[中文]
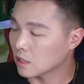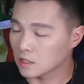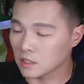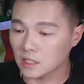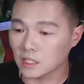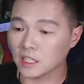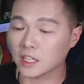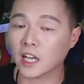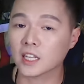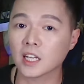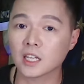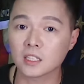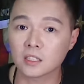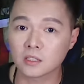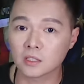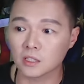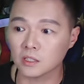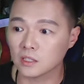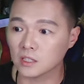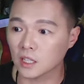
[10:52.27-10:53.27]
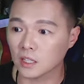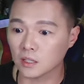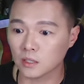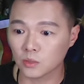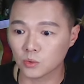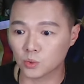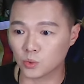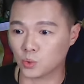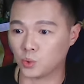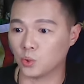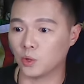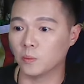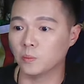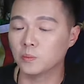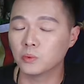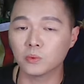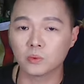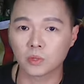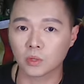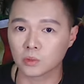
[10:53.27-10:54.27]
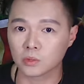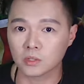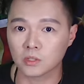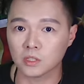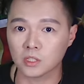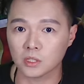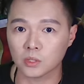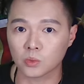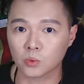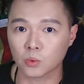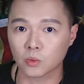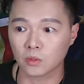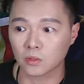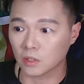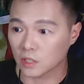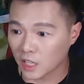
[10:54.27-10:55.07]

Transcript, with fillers: 但是你看他的证件全部都是极左，